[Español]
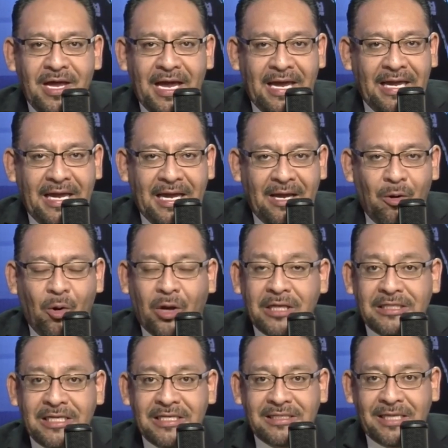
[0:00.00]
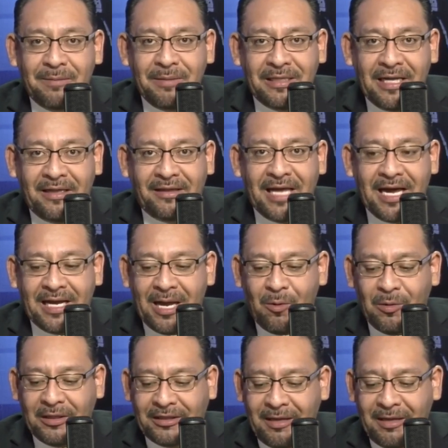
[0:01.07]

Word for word: eh, o que se les termine el DACA o el